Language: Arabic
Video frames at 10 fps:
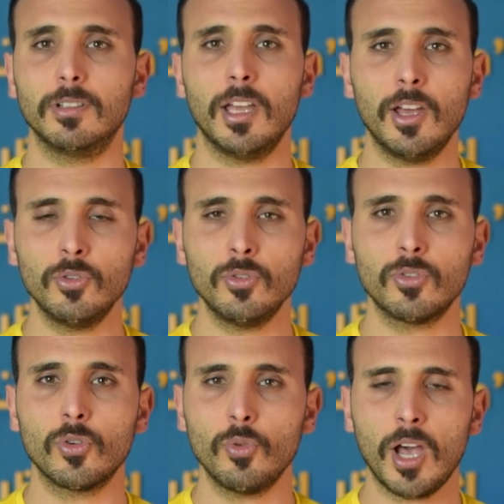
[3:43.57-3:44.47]

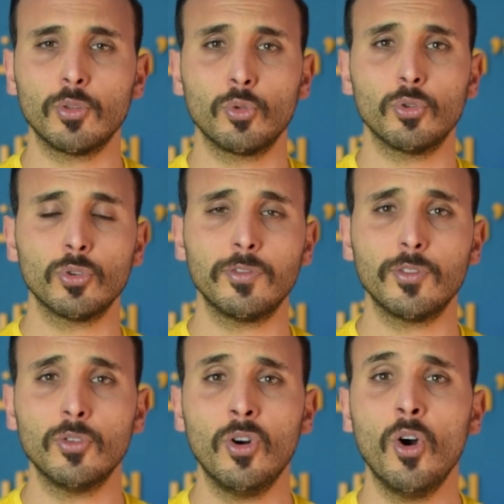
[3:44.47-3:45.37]
لانه كل واحد
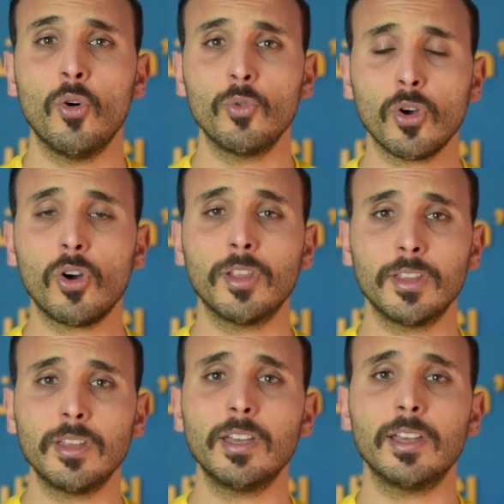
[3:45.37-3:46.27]
وظروفه ويقعد
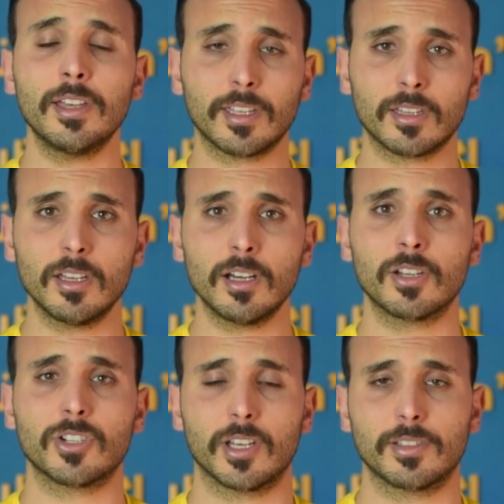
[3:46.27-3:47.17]
هذا
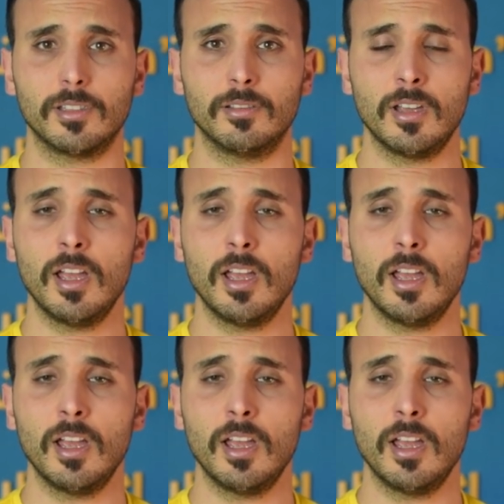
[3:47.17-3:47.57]
اختيار شخصي